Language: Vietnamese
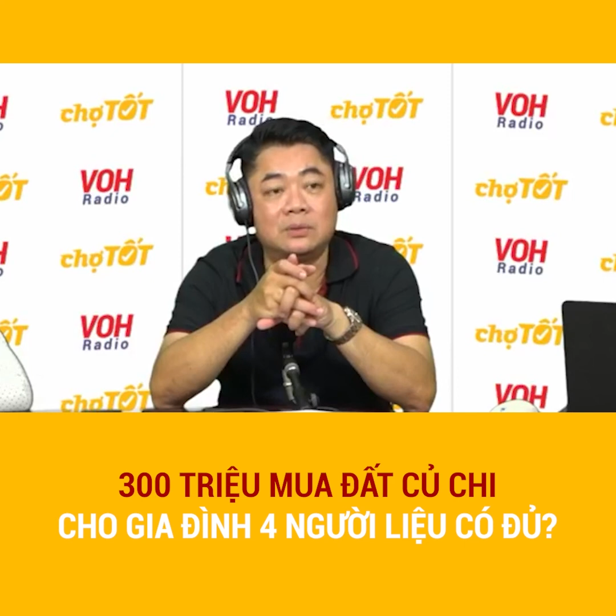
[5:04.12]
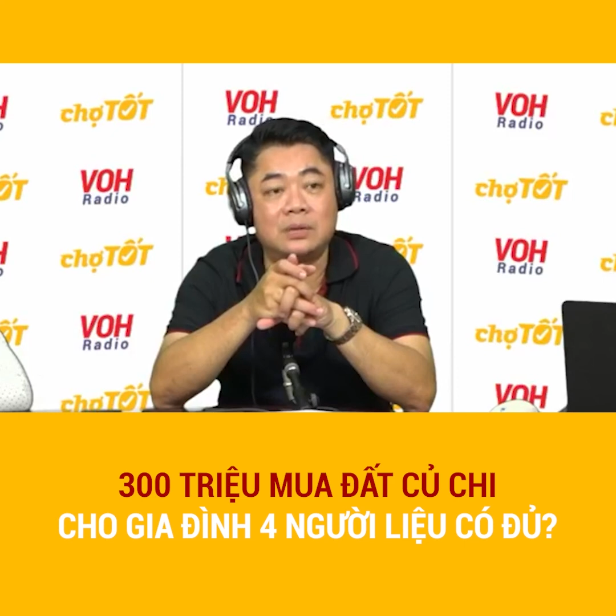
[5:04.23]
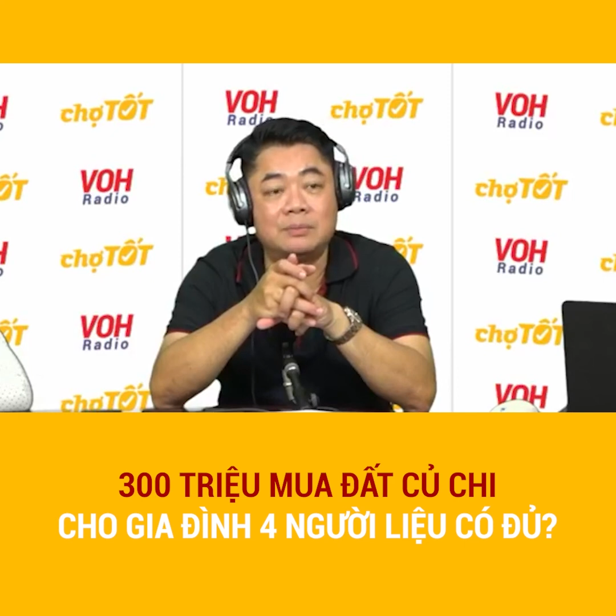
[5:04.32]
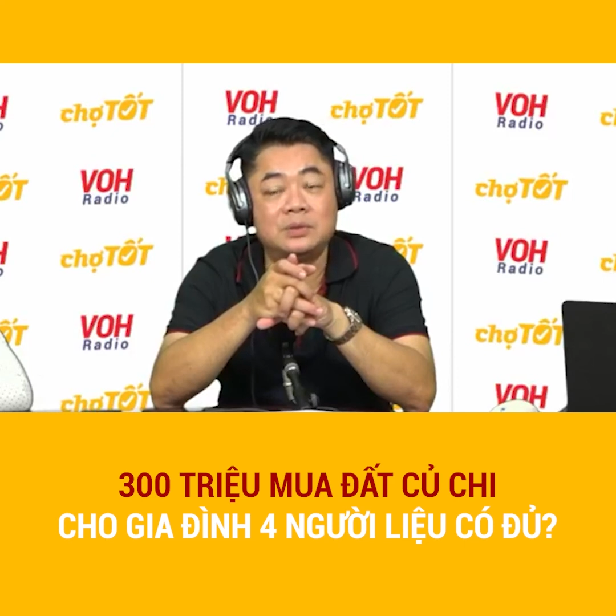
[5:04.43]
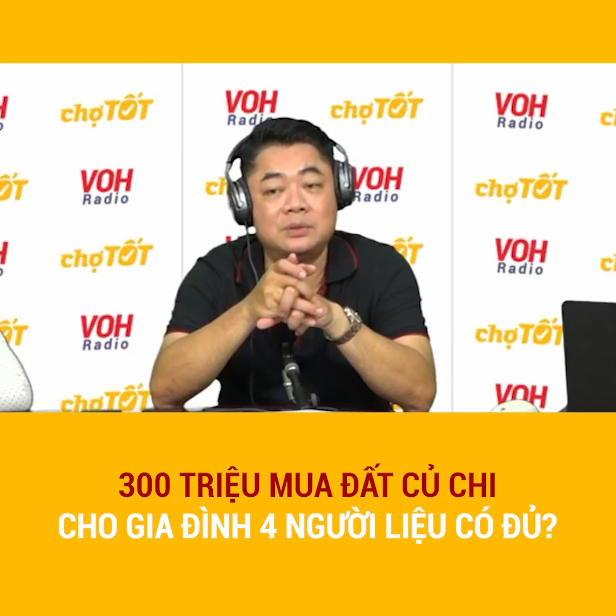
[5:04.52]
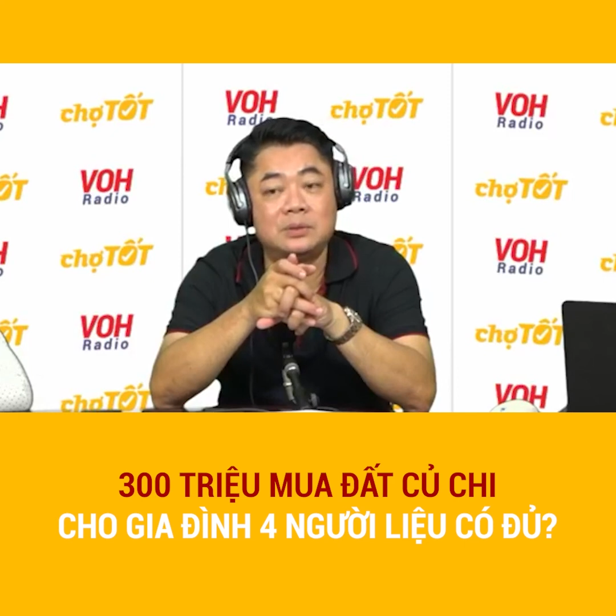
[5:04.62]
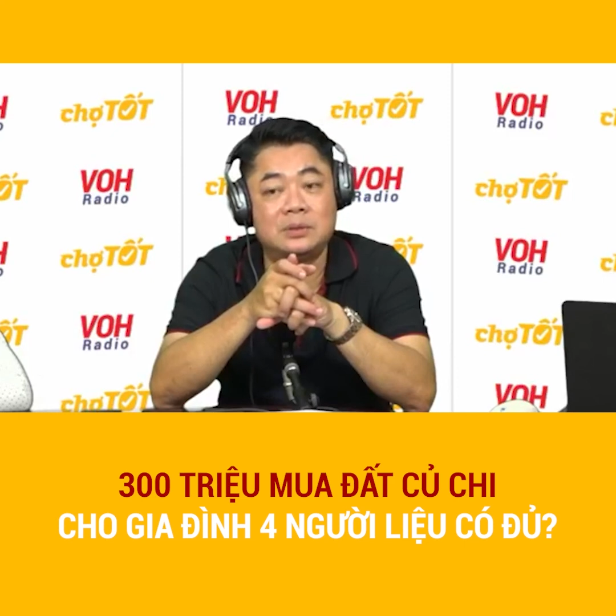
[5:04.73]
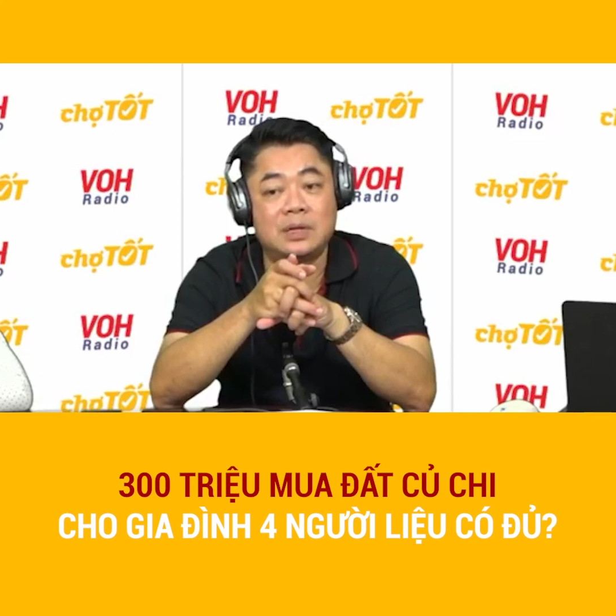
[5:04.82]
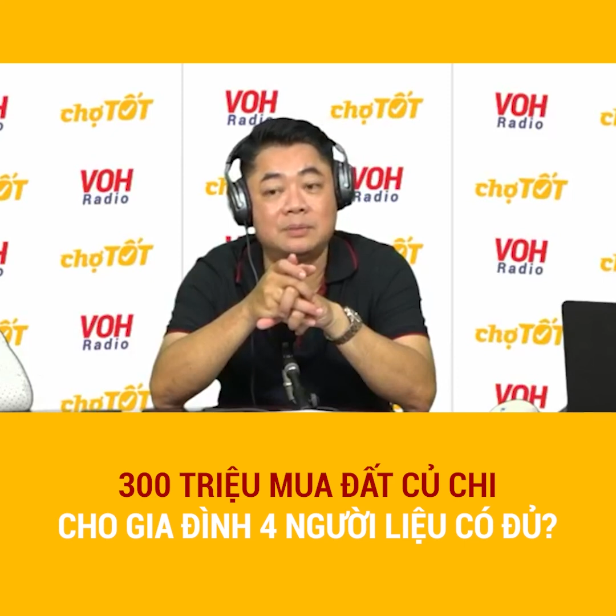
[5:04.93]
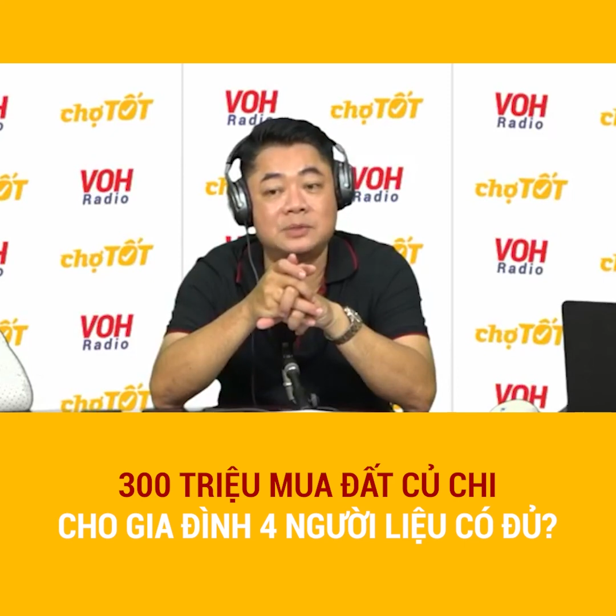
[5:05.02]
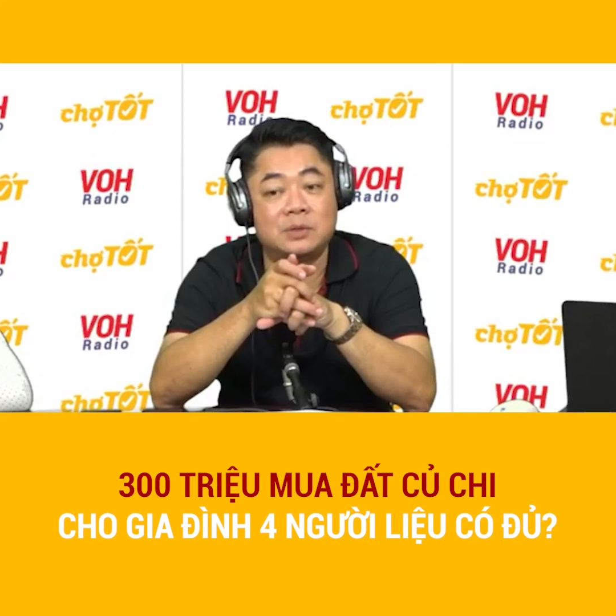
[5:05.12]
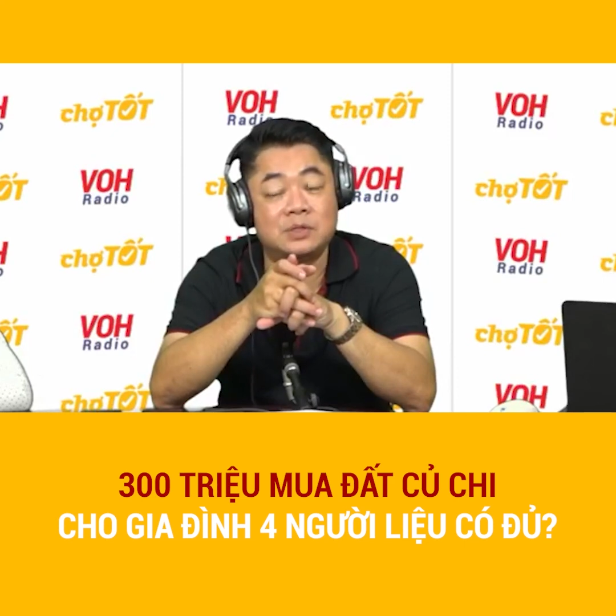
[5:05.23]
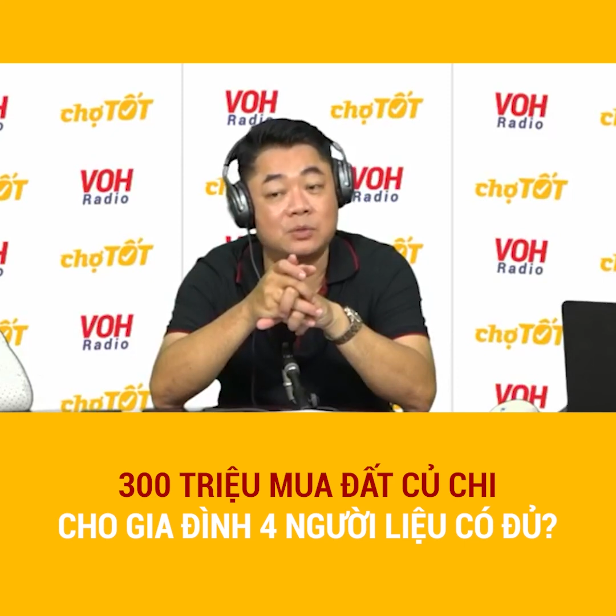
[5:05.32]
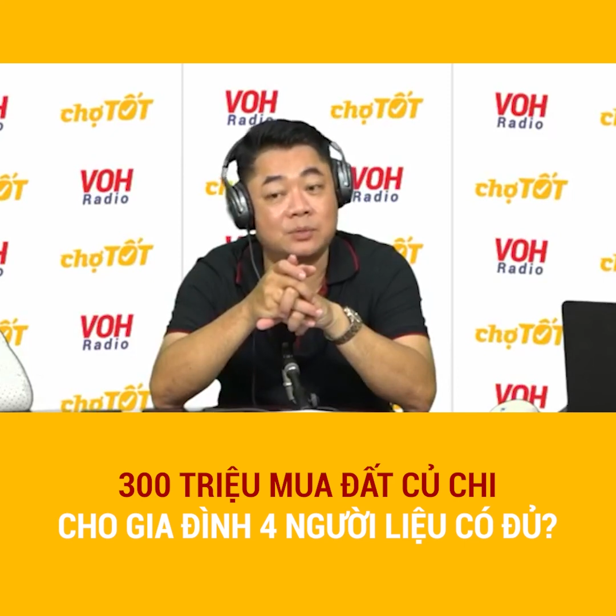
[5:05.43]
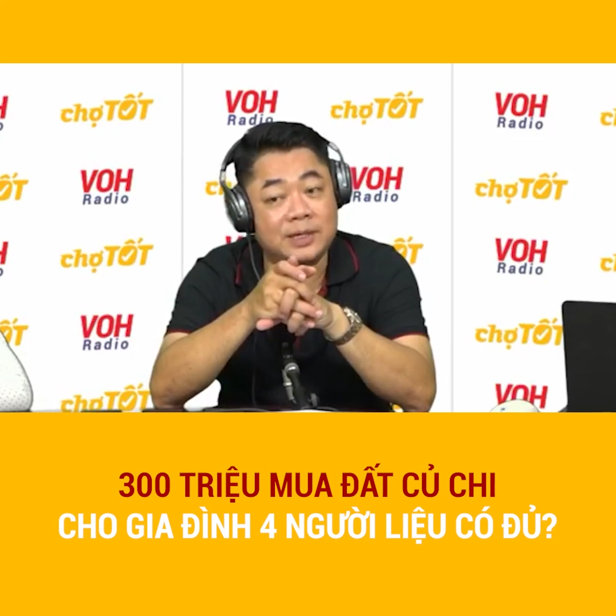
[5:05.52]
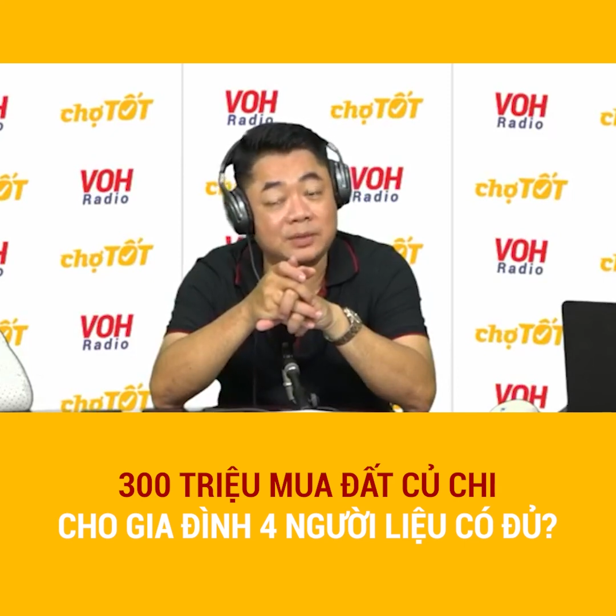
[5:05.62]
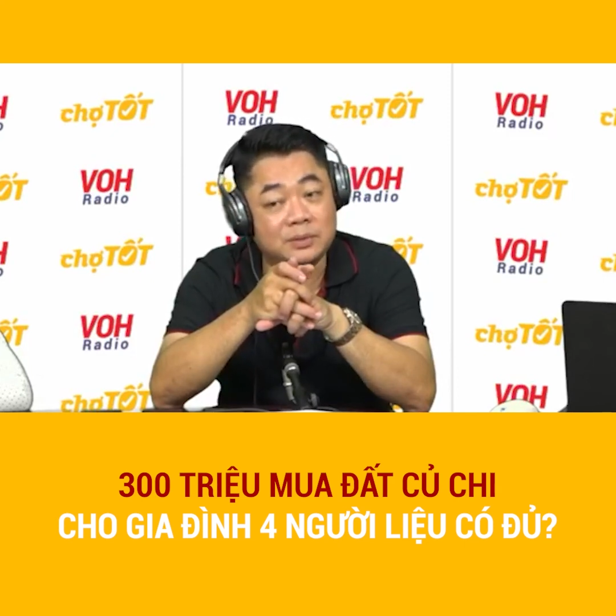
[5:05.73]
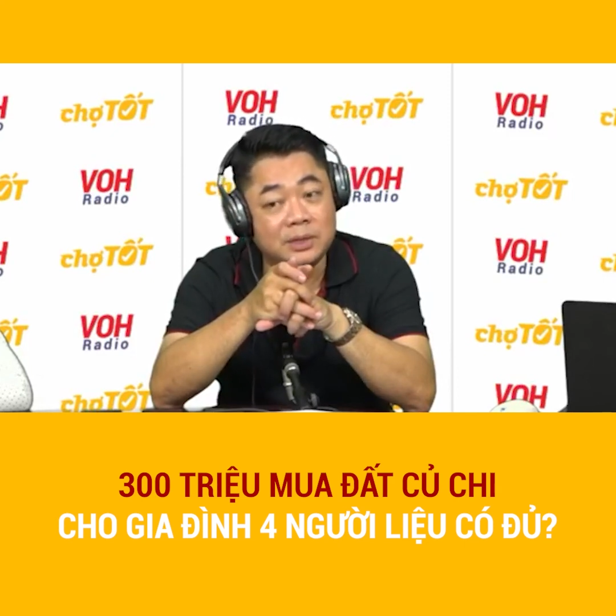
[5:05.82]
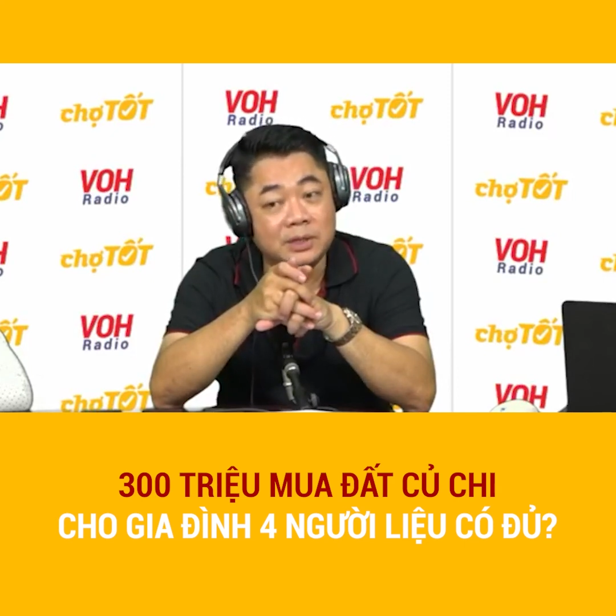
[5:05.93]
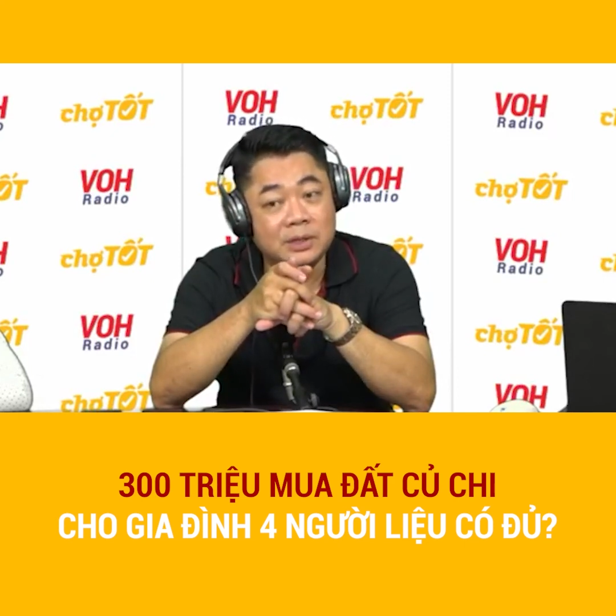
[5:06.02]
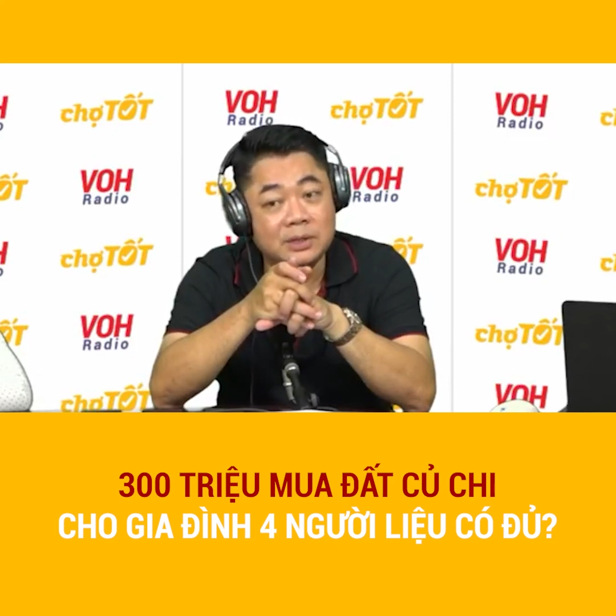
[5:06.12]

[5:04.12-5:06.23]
năm năm sáu triệu một mét thôi